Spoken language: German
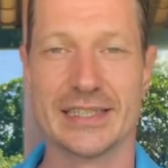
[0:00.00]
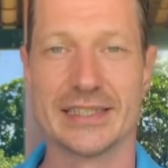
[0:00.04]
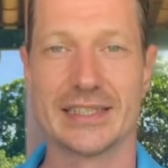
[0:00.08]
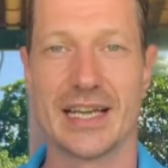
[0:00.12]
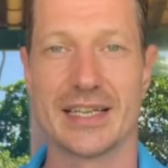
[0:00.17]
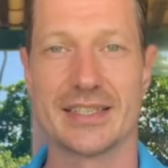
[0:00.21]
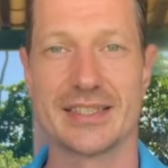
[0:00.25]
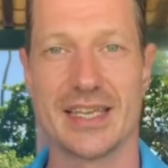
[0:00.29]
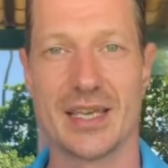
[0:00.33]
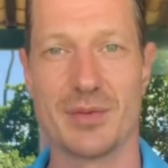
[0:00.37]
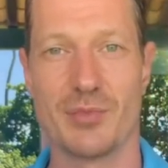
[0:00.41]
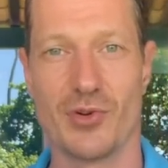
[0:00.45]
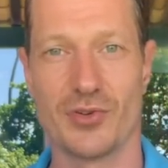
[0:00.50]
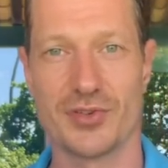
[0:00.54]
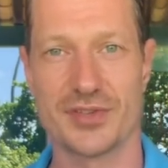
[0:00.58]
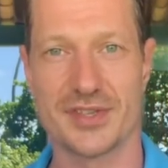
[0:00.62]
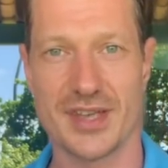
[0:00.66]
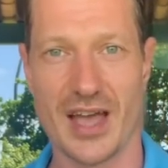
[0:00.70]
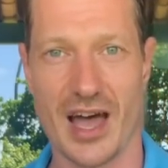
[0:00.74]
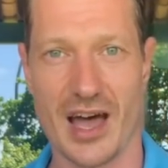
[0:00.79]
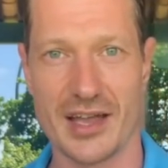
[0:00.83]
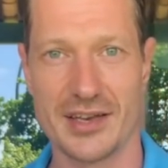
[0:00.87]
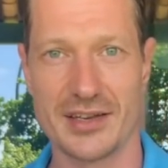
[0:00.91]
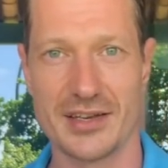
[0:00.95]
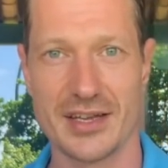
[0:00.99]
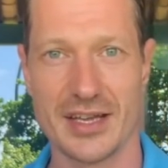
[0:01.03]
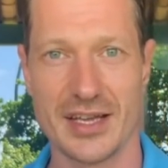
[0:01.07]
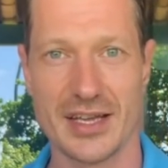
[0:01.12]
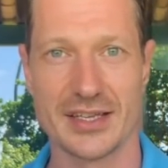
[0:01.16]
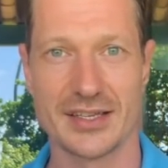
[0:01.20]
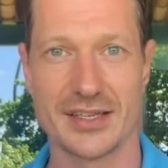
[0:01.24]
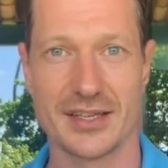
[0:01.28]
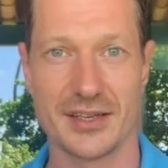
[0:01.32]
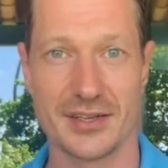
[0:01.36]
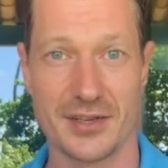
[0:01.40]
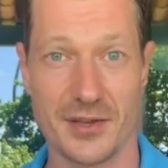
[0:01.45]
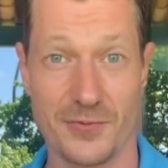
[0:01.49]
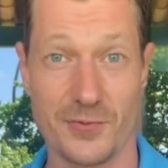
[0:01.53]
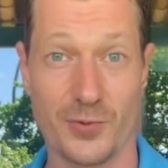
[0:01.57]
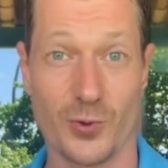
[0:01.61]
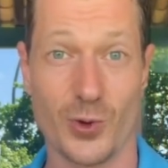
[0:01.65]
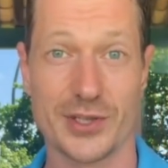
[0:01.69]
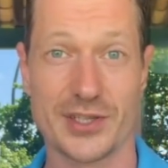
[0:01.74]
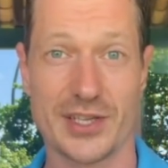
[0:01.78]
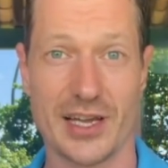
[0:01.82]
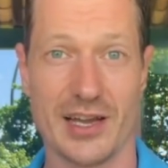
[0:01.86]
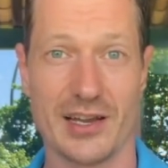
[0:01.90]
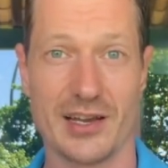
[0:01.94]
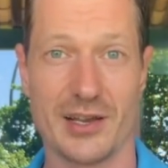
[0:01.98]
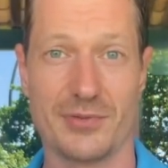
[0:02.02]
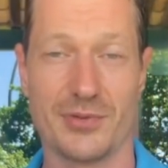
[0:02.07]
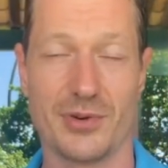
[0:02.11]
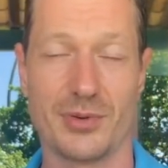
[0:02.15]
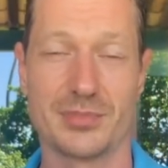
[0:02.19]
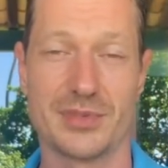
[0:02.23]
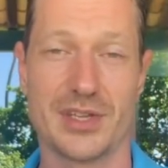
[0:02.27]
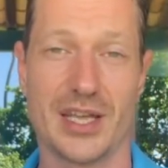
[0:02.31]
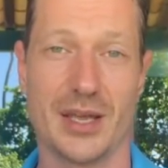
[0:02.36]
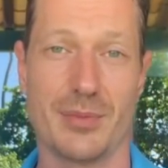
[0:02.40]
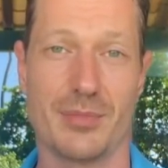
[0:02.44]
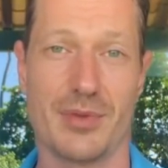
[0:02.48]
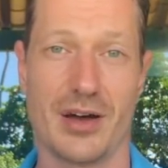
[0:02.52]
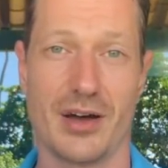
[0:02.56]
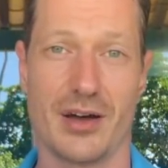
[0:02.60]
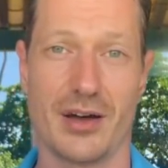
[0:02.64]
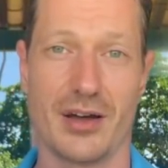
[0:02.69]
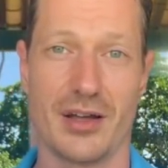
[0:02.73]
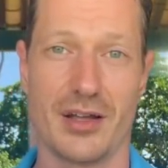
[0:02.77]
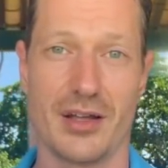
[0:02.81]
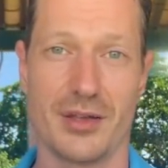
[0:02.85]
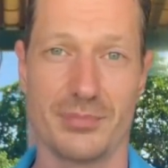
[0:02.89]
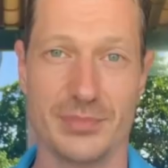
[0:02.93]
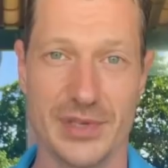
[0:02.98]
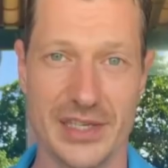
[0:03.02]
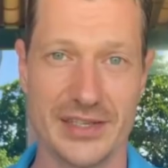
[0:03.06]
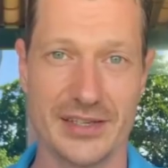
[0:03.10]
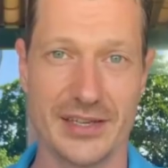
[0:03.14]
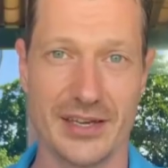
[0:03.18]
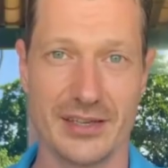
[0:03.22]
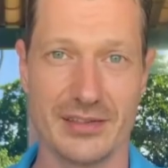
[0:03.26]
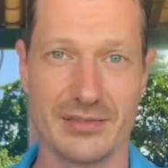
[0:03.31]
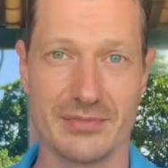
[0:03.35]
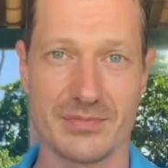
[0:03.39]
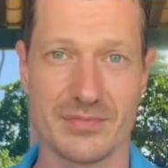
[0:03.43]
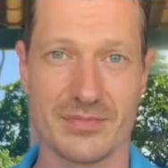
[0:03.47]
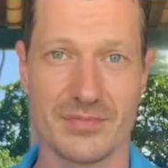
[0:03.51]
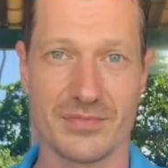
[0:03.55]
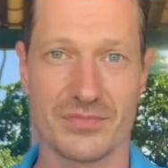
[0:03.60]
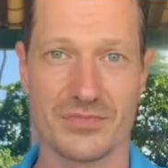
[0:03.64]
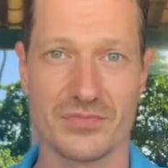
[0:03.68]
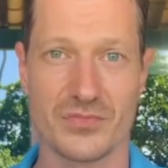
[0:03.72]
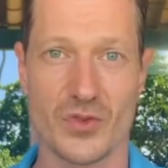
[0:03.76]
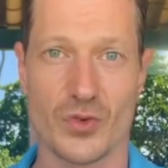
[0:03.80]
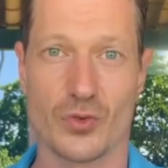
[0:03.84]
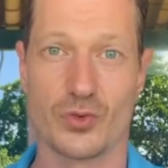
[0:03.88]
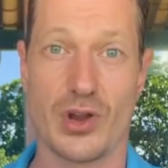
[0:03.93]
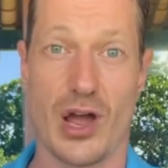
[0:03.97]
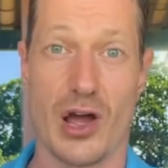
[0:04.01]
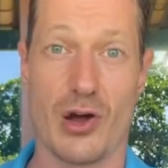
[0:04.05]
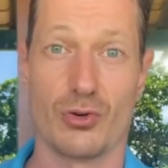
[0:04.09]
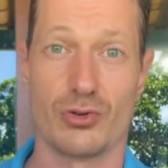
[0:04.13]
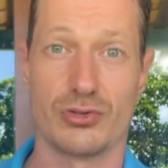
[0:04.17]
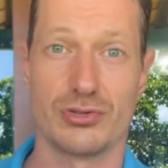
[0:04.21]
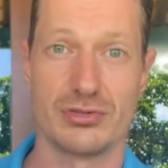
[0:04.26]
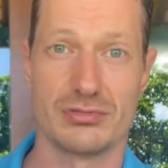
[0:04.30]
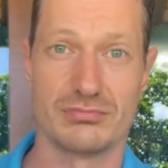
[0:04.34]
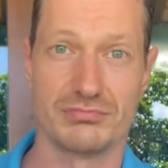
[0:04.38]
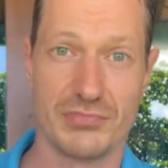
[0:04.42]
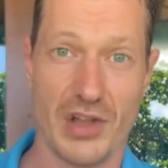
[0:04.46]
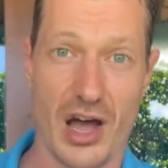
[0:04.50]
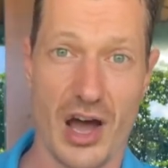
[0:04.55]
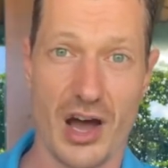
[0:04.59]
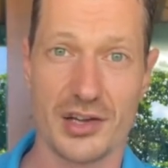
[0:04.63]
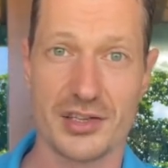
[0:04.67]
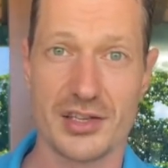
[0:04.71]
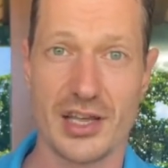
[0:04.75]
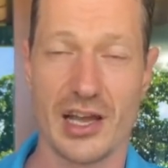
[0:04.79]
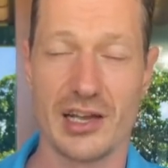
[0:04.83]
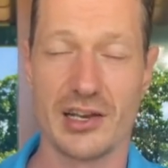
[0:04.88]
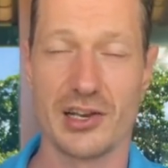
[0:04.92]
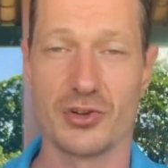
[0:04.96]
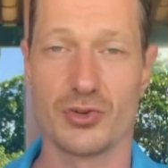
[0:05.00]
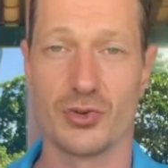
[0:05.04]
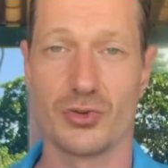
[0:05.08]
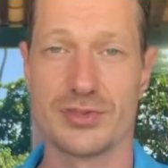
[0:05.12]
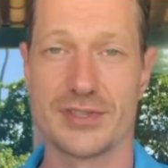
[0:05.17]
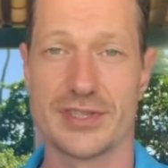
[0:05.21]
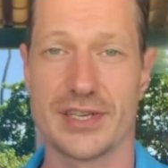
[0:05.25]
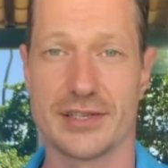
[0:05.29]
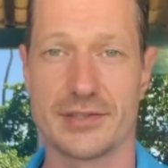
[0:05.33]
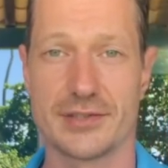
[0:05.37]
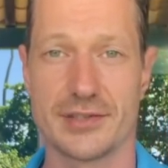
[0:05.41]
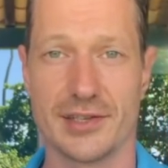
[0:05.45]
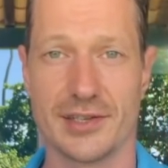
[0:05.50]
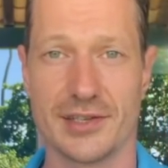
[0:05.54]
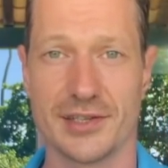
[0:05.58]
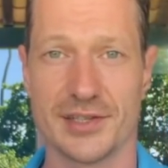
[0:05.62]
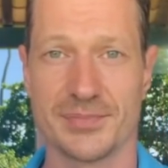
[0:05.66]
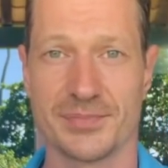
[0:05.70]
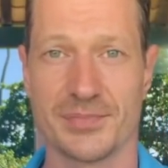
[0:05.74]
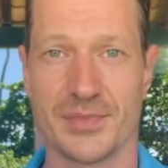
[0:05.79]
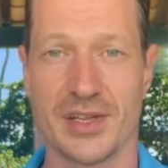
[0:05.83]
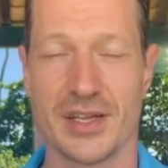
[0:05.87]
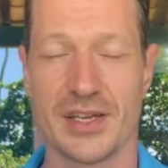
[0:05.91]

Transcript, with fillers: Dann sehen wir uns an die, die Vorteile vom Thema Mieten und auch Nachteile grundsätzlich.